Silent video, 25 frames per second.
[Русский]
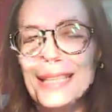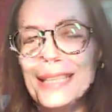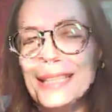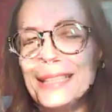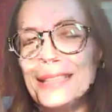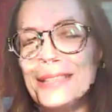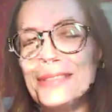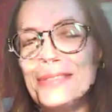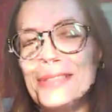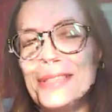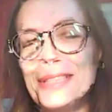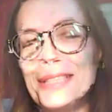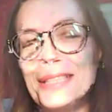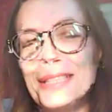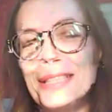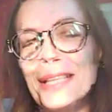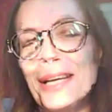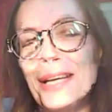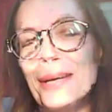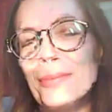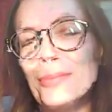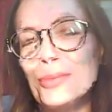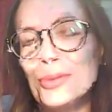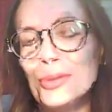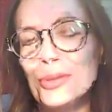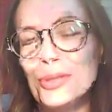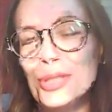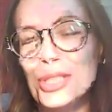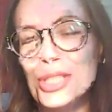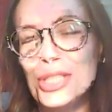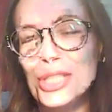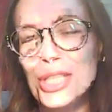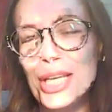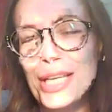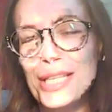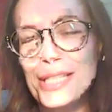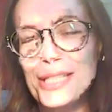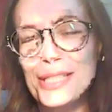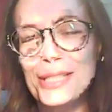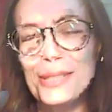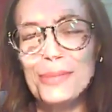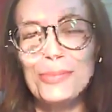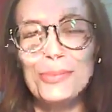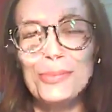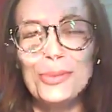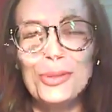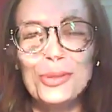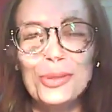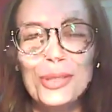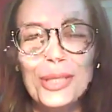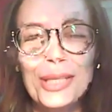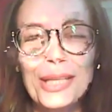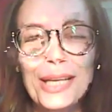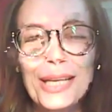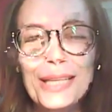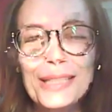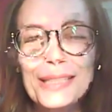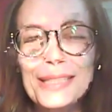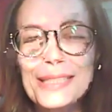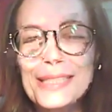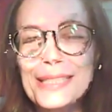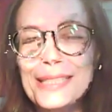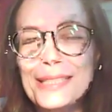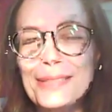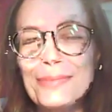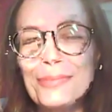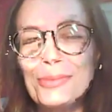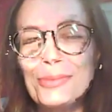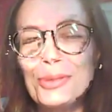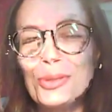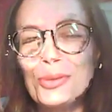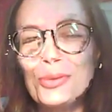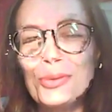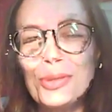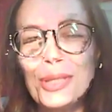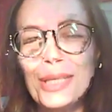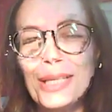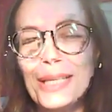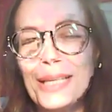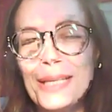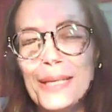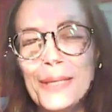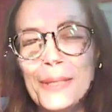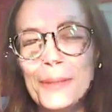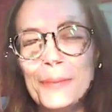это всегда много счастья, много радости, много